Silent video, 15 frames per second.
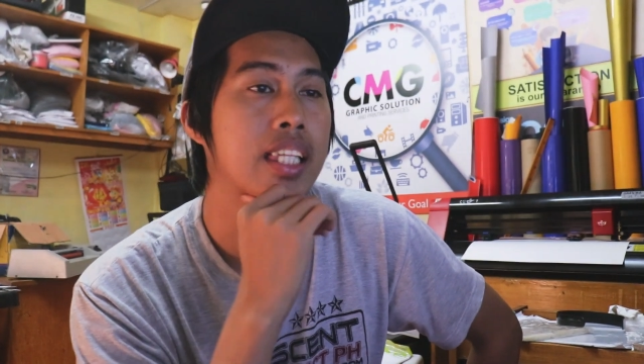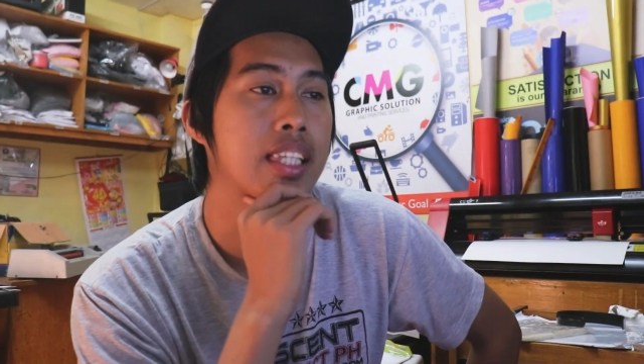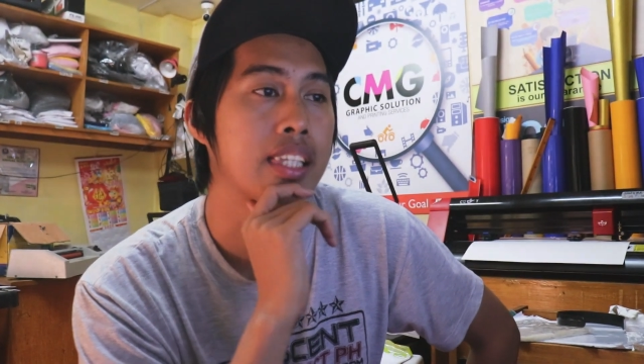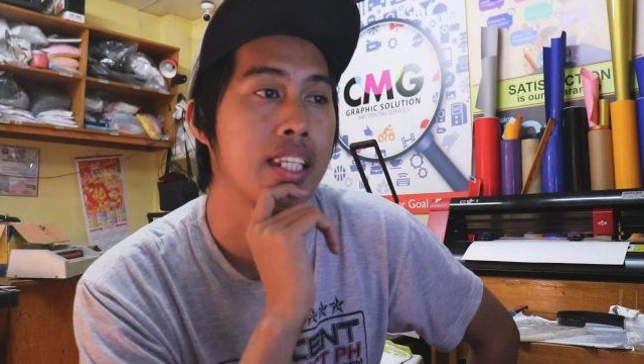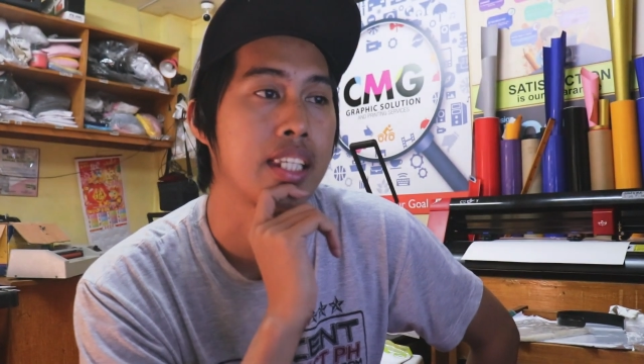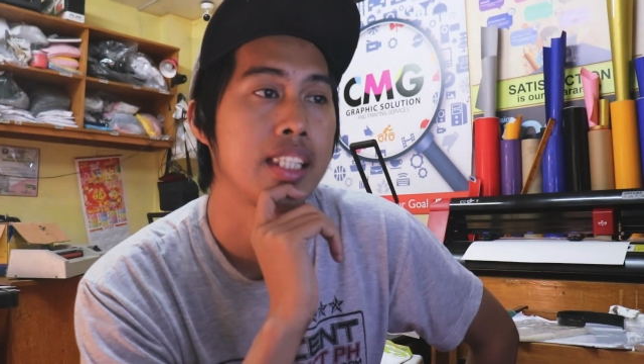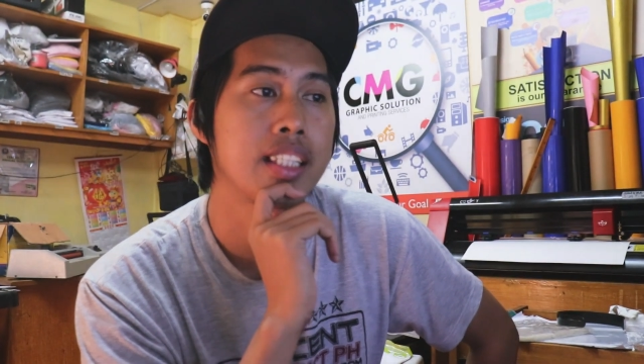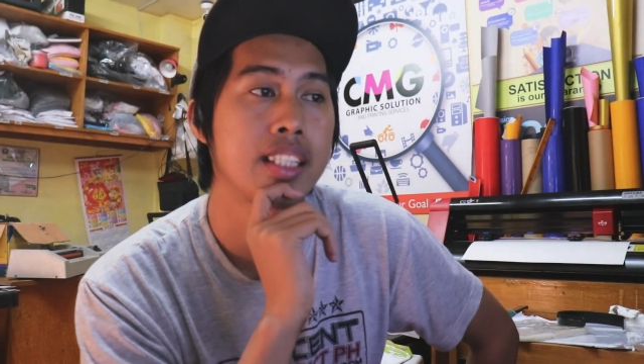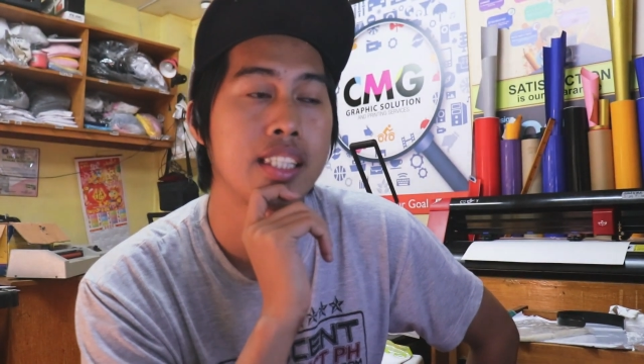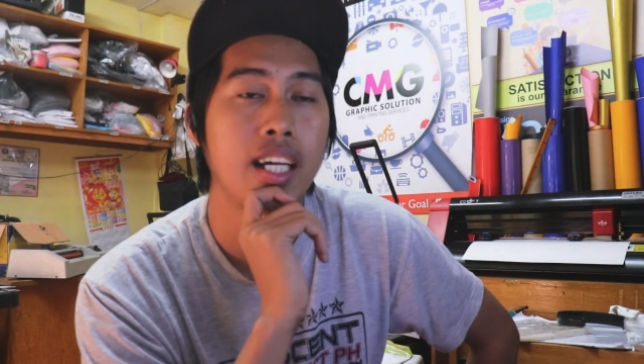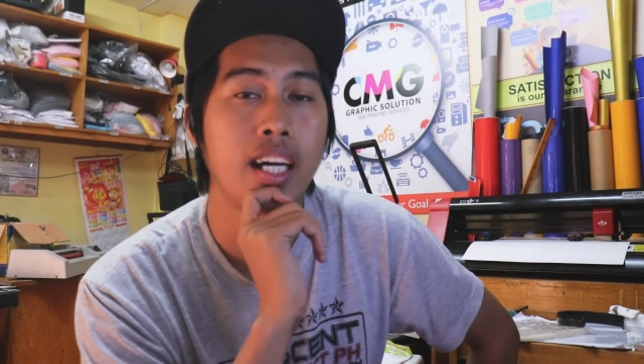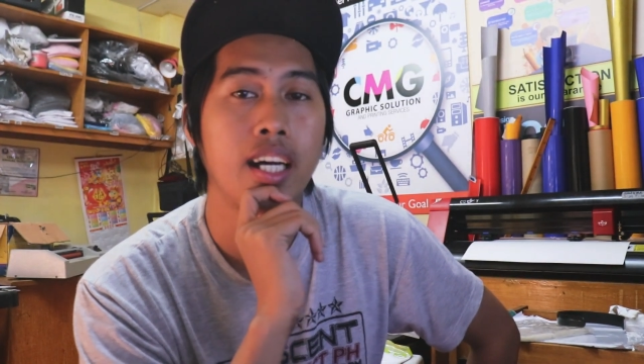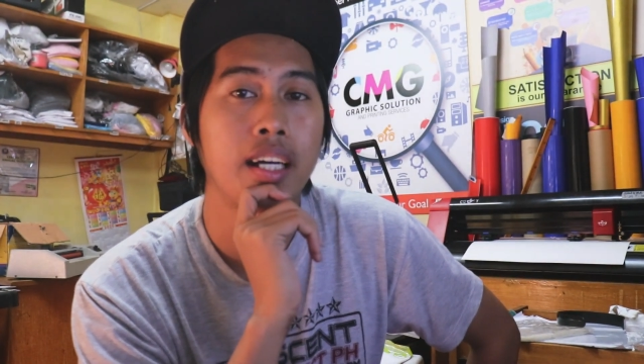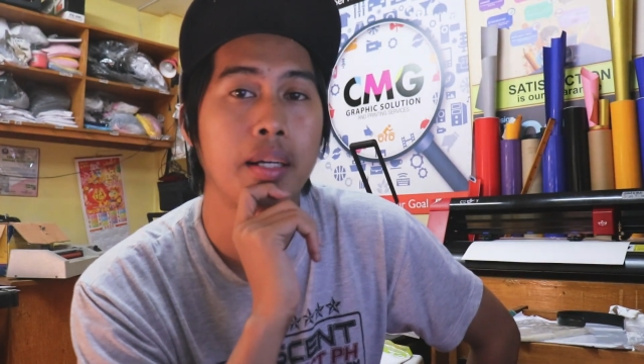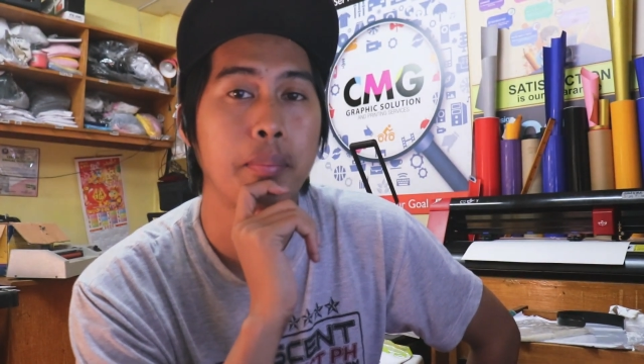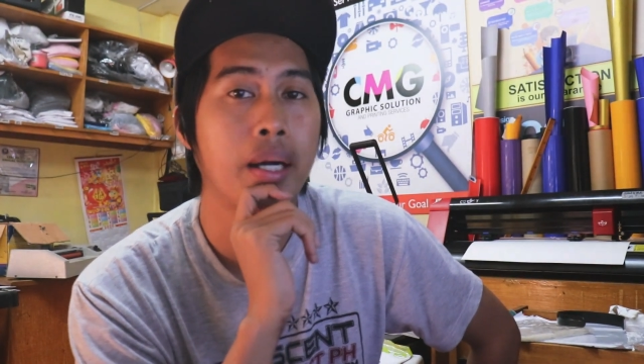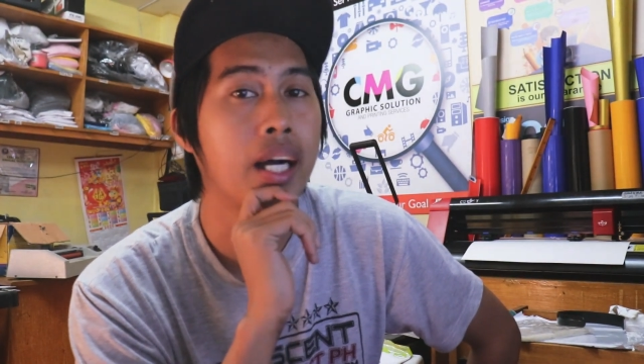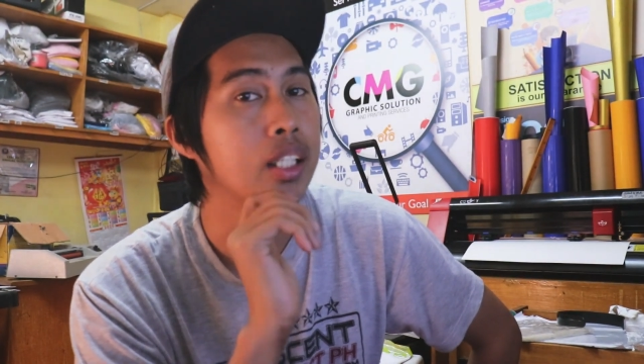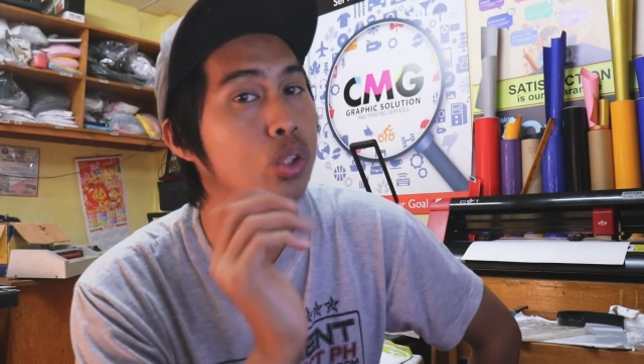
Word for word: entries ng mga